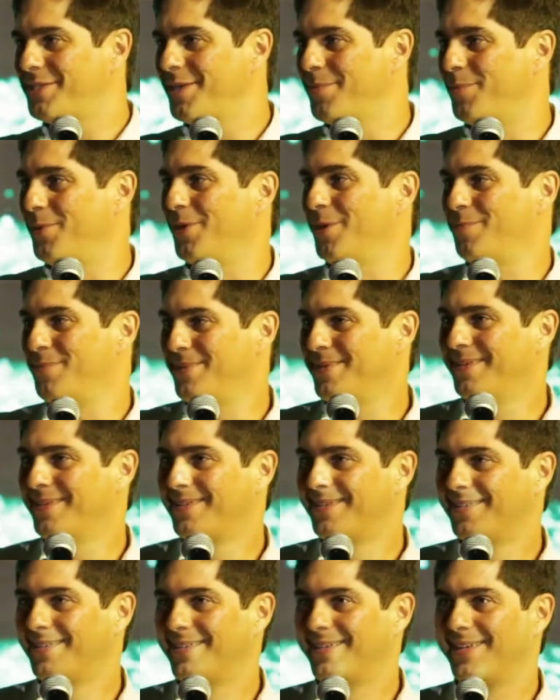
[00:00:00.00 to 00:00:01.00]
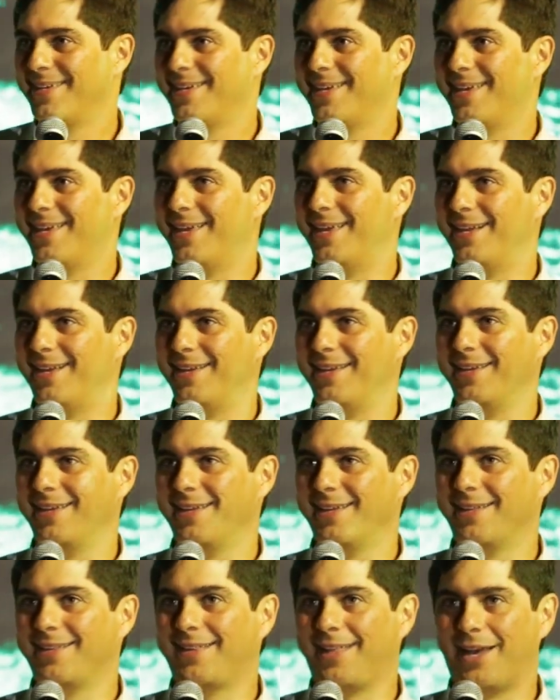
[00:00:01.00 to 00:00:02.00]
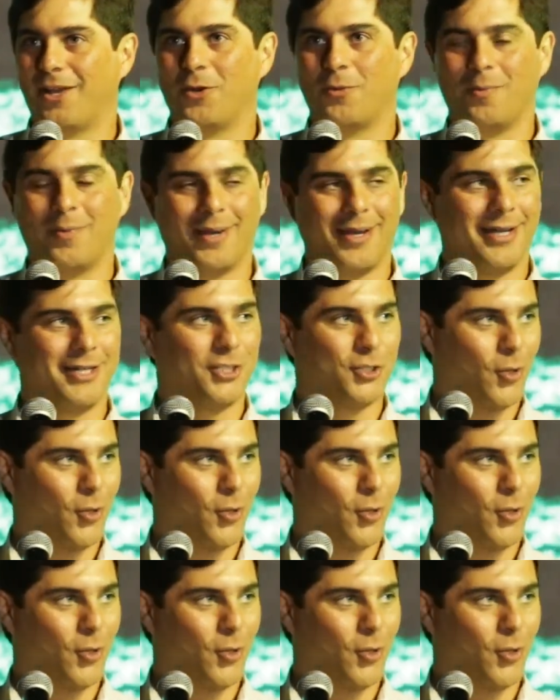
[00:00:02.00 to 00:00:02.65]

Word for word: ser pop. Ele está numa